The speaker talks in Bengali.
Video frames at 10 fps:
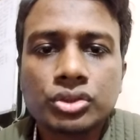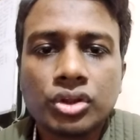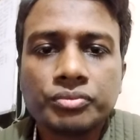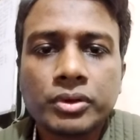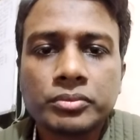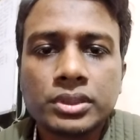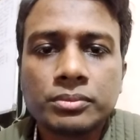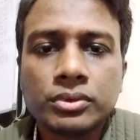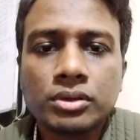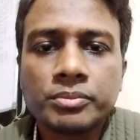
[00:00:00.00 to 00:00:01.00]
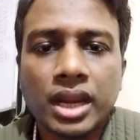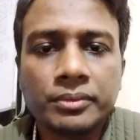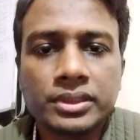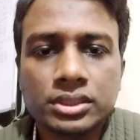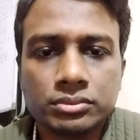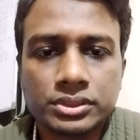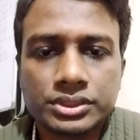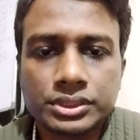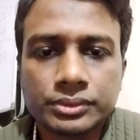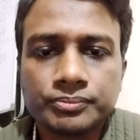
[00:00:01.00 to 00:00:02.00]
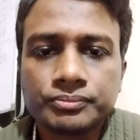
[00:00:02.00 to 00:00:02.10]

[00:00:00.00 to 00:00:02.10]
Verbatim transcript: নন প্রফিটেবল প্রাইভেট ইউনিভার্সিটি